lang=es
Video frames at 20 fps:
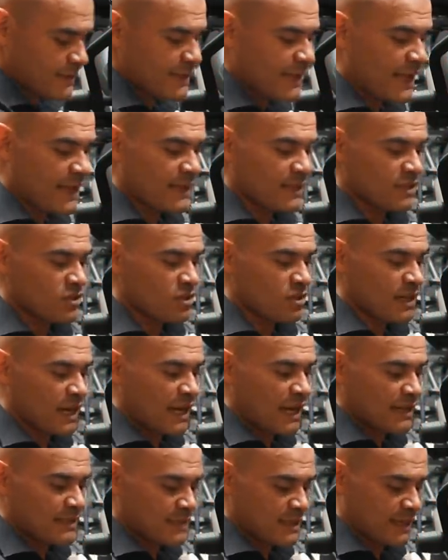y
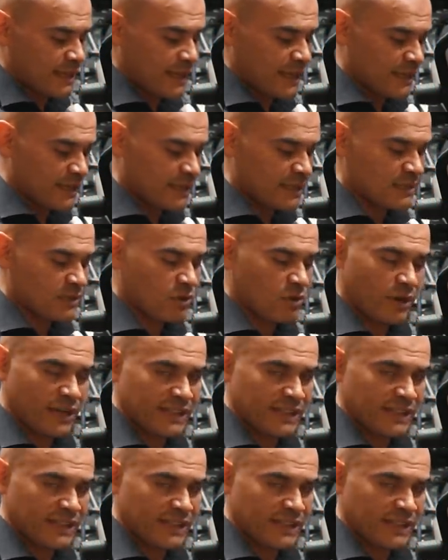adicional hacer que el disco